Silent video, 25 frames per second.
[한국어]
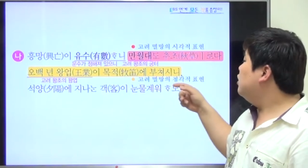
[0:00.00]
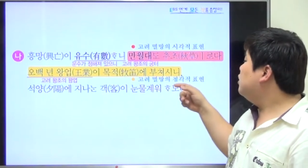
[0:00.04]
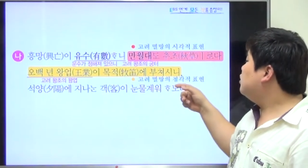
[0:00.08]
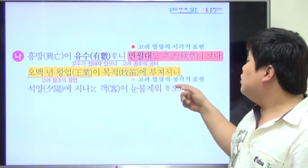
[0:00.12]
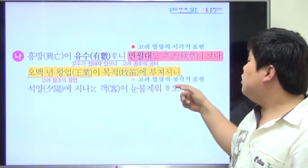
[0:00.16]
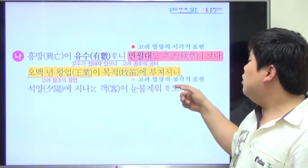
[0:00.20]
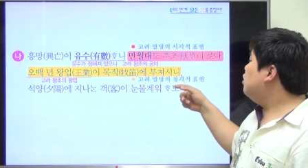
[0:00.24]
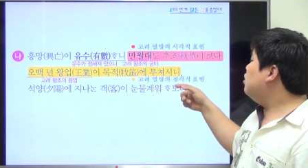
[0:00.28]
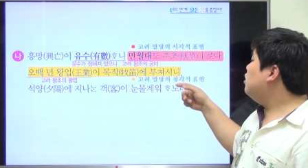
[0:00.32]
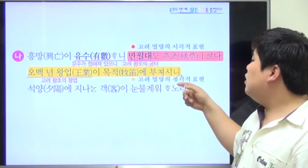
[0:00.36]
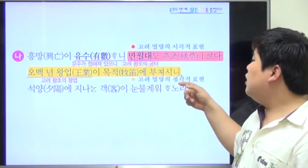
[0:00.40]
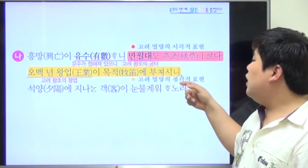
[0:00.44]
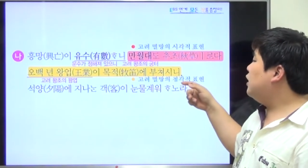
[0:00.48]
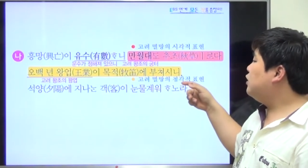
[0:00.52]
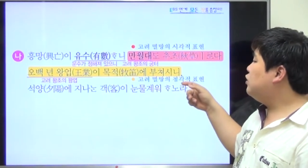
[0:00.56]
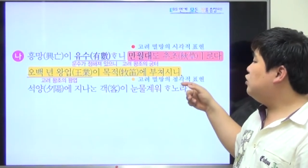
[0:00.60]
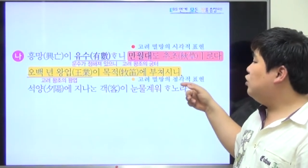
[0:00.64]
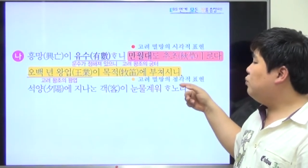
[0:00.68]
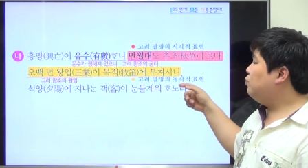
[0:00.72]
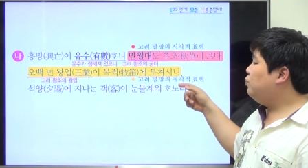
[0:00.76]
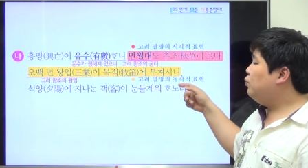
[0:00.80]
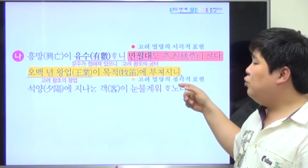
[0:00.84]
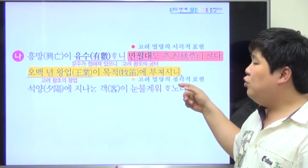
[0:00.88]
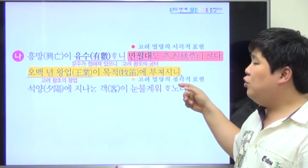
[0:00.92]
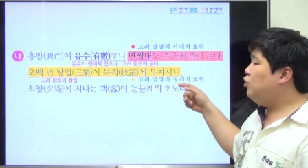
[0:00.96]

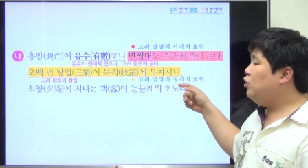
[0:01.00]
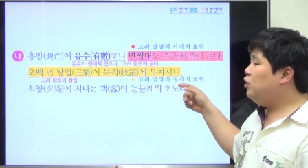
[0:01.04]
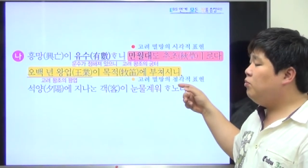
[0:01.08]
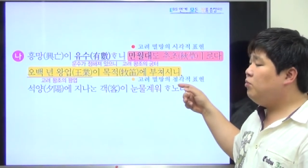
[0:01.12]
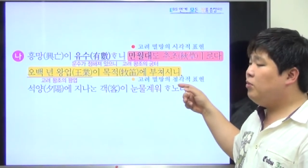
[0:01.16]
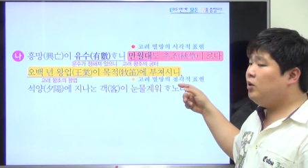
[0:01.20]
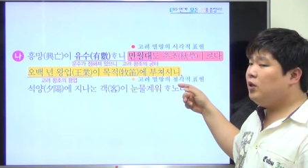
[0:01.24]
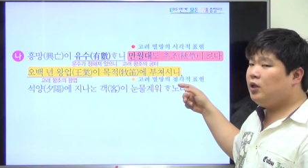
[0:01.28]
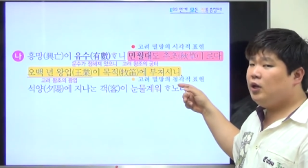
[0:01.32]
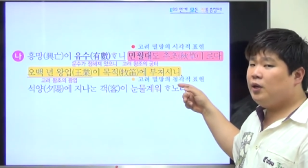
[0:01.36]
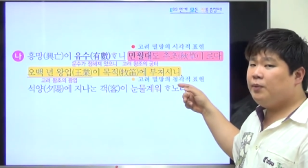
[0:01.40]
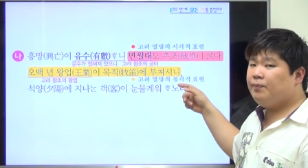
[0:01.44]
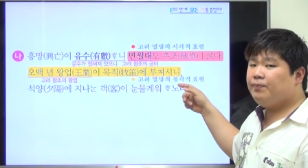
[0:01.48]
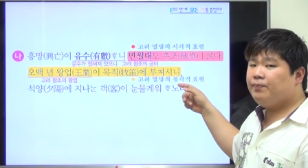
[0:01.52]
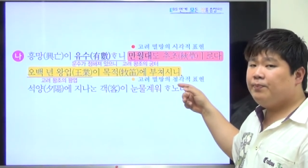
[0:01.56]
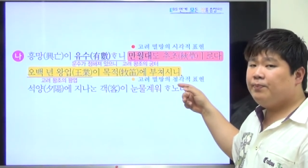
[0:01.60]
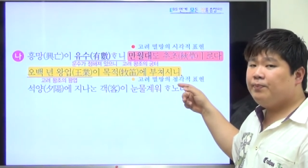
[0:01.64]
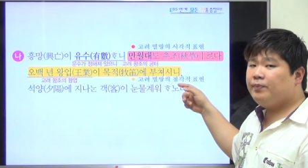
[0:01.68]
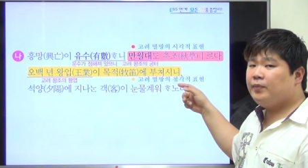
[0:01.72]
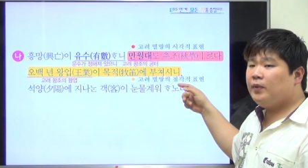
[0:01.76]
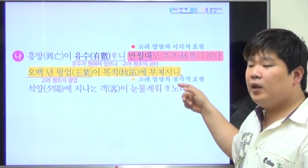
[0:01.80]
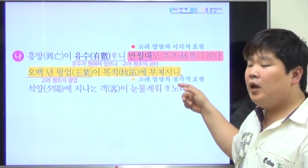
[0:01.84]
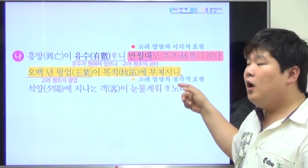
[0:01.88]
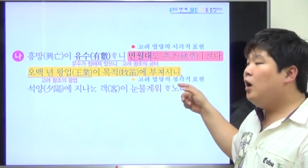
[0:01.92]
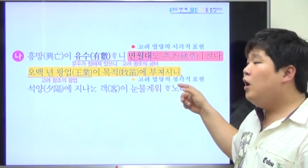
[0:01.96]
청각적 표현입니다.
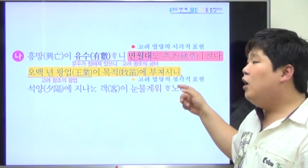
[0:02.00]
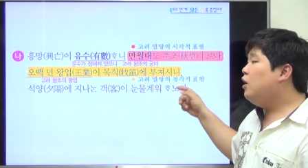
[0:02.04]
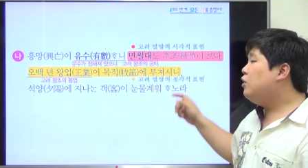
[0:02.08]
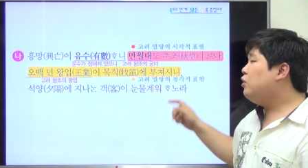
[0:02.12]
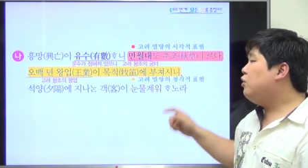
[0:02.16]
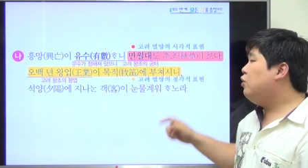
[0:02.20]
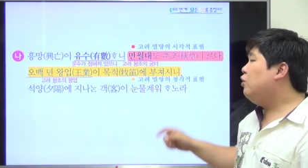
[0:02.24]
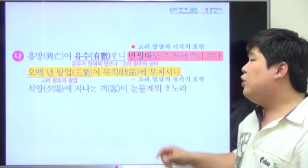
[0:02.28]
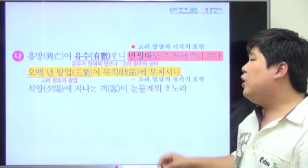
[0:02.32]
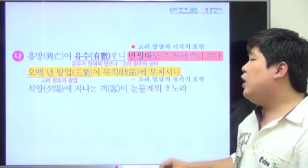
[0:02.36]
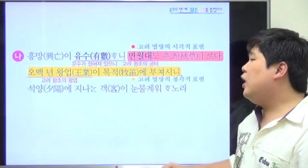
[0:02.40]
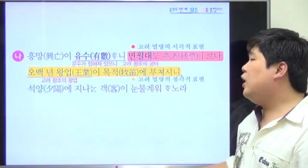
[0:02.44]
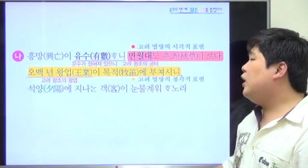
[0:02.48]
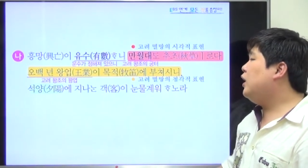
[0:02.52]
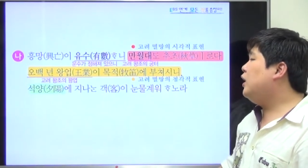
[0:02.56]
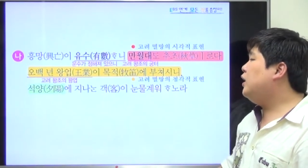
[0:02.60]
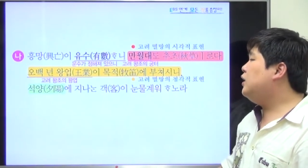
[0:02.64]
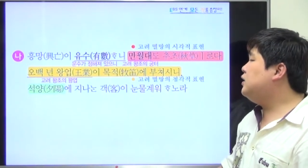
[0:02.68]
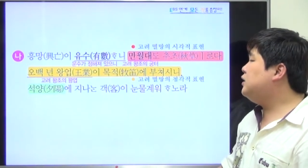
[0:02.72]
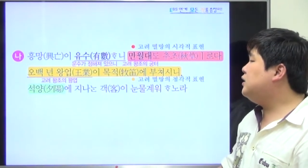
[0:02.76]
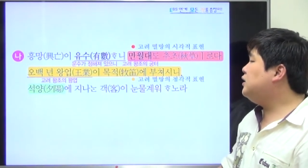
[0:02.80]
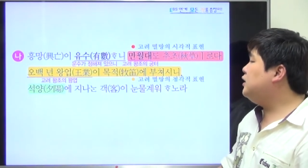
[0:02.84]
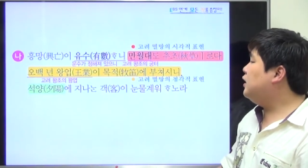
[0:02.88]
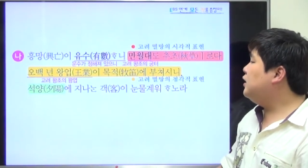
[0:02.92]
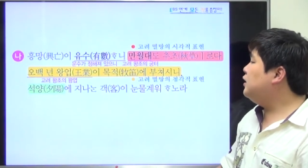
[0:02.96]
석양에
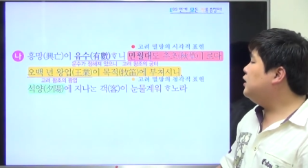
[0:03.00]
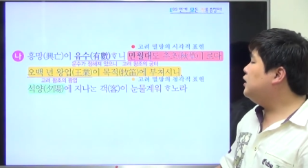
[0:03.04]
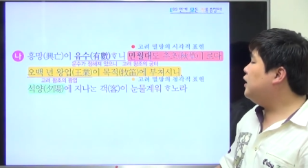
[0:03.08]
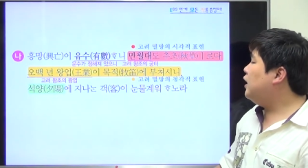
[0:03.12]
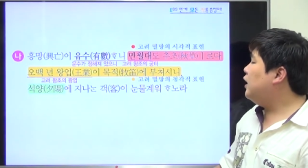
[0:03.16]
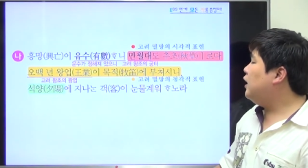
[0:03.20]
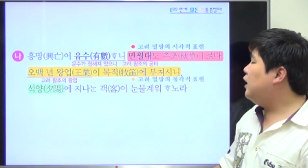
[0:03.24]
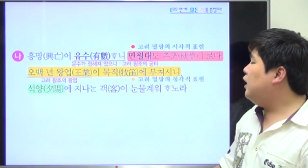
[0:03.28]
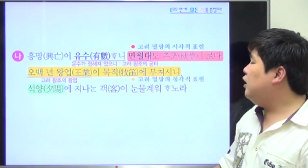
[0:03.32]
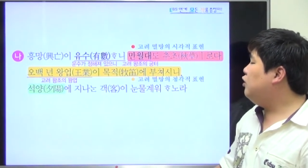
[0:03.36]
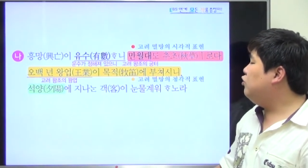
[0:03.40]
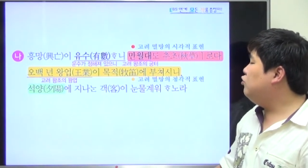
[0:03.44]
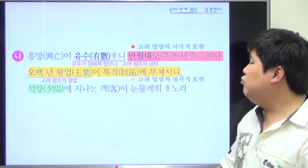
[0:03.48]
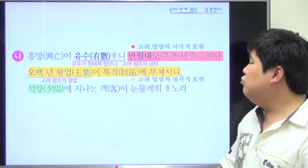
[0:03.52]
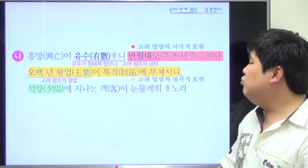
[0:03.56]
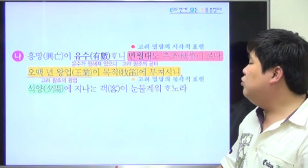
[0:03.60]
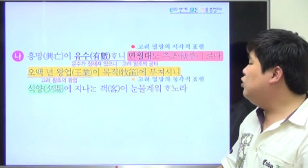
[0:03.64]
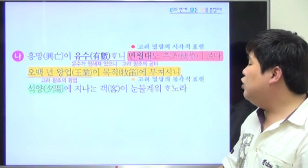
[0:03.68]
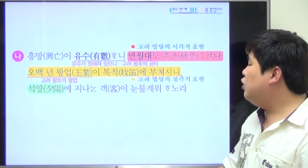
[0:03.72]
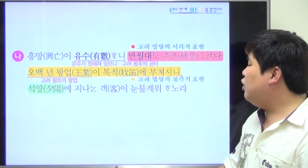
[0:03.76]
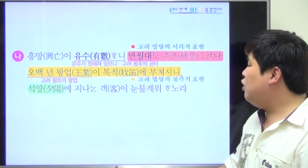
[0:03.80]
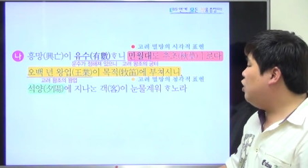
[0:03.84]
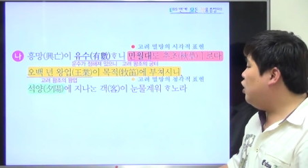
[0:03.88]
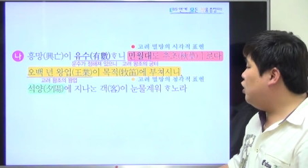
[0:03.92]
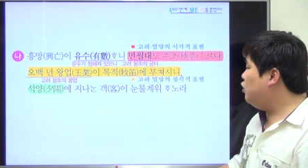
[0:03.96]
지나는 객이
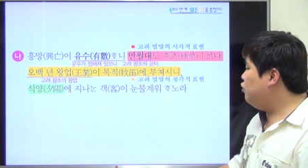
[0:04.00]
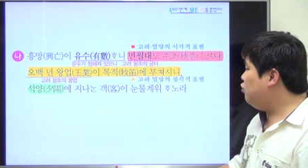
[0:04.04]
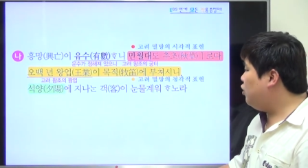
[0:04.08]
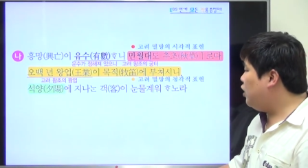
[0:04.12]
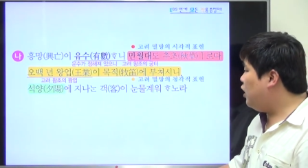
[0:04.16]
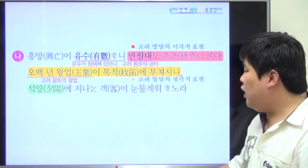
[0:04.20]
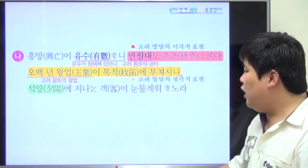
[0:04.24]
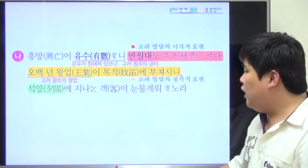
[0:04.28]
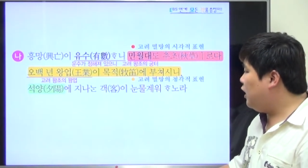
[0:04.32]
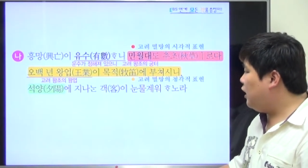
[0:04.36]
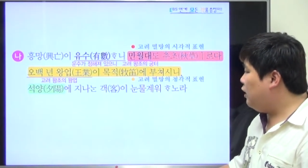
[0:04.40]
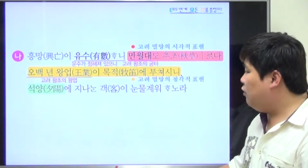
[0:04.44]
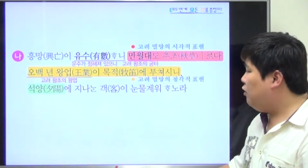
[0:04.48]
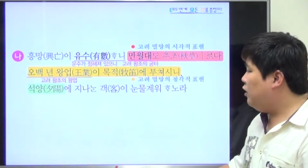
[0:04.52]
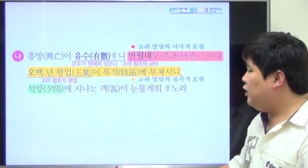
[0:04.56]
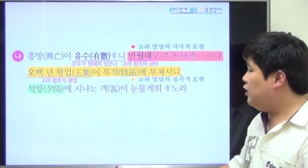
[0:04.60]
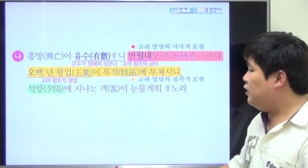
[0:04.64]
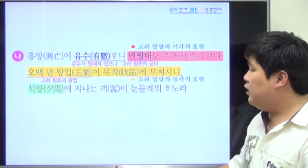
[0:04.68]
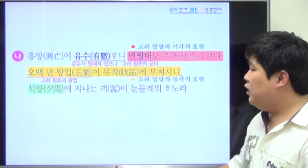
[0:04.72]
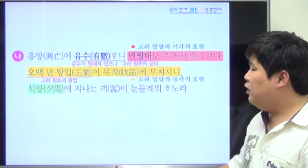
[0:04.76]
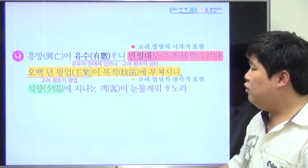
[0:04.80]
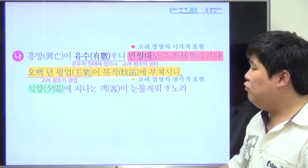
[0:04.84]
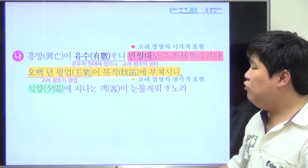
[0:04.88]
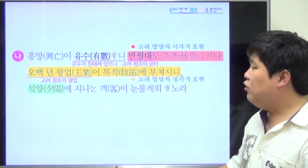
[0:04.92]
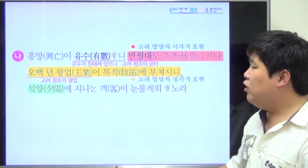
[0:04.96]
눈물겨하노라 라고
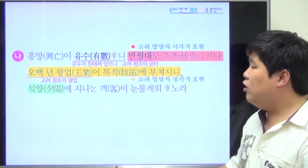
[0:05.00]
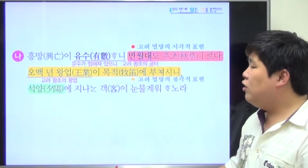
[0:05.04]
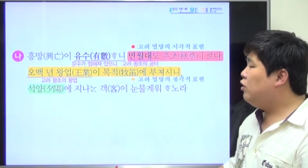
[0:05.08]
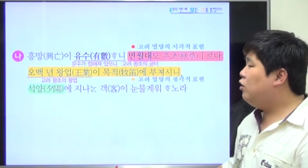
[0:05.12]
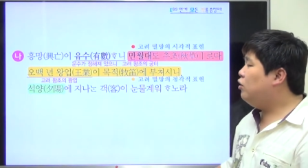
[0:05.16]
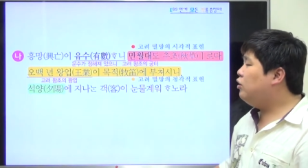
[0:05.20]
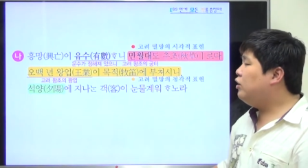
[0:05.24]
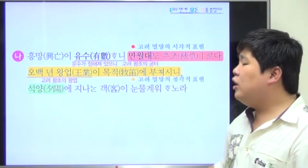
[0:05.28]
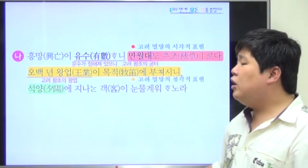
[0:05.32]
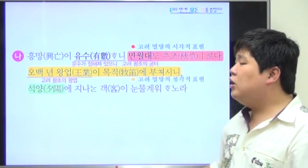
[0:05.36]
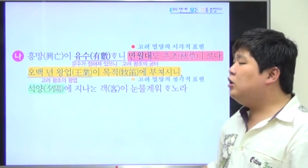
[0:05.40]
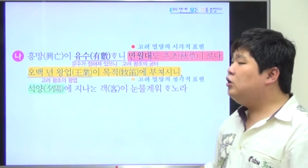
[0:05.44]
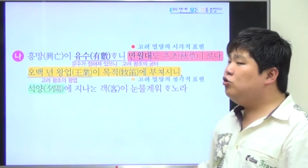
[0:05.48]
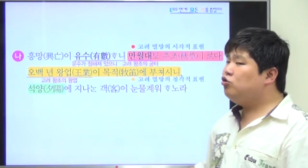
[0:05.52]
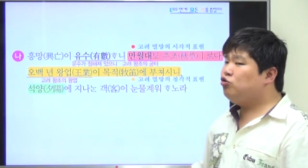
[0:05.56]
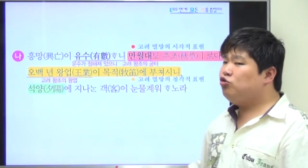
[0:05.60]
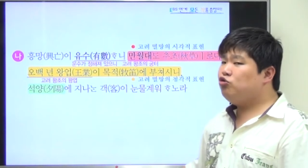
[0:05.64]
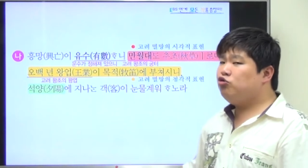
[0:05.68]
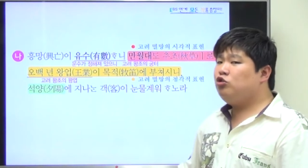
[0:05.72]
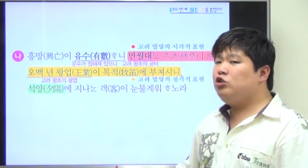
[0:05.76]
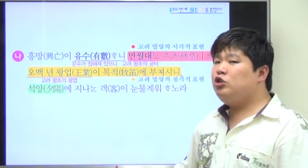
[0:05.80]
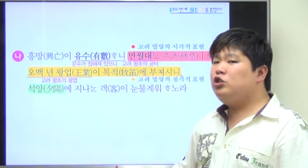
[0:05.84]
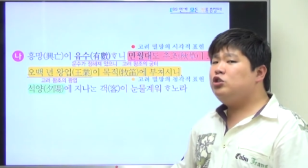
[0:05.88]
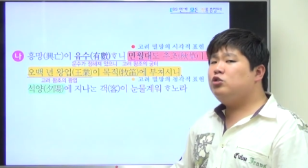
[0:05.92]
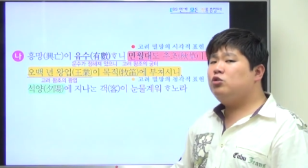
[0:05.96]
하는데요. 우선 석양은
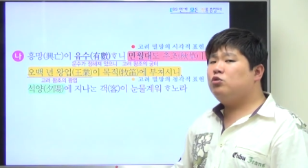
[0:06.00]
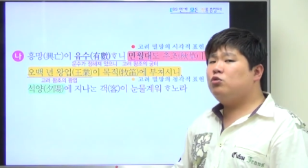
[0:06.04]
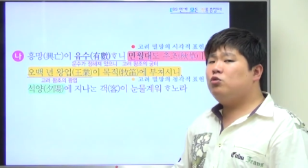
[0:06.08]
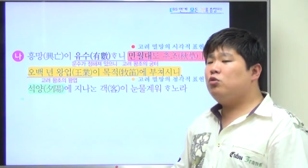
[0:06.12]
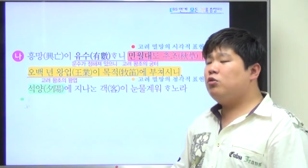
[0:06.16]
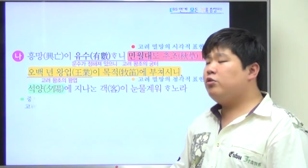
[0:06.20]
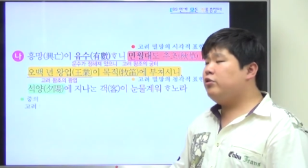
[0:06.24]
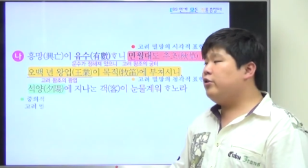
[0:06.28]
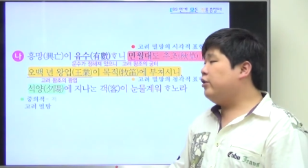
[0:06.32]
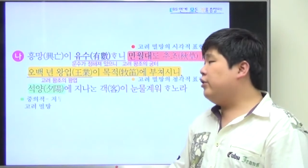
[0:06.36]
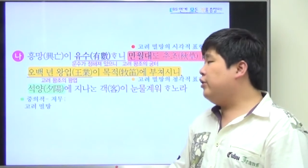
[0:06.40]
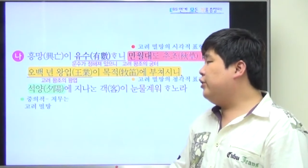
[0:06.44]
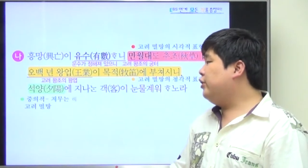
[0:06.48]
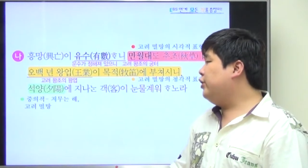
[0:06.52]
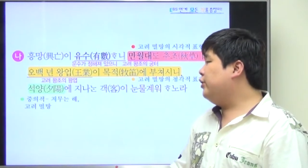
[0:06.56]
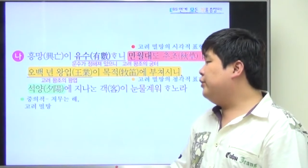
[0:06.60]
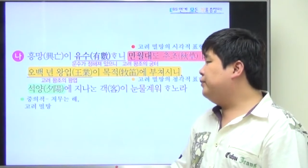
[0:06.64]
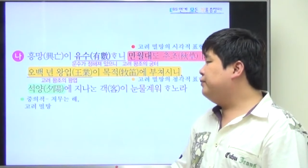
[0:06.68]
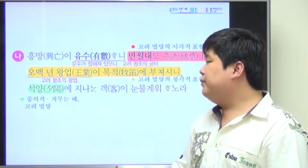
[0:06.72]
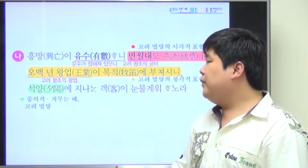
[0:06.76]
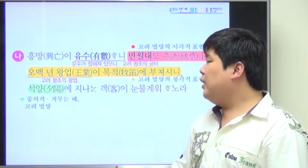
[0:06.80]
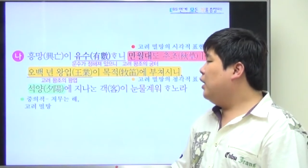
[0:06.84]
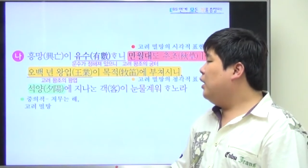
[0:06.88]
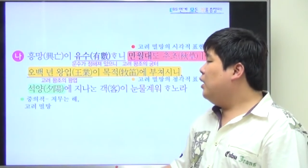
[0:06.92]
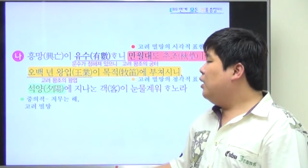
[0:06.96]
중의적으로 쓰여요.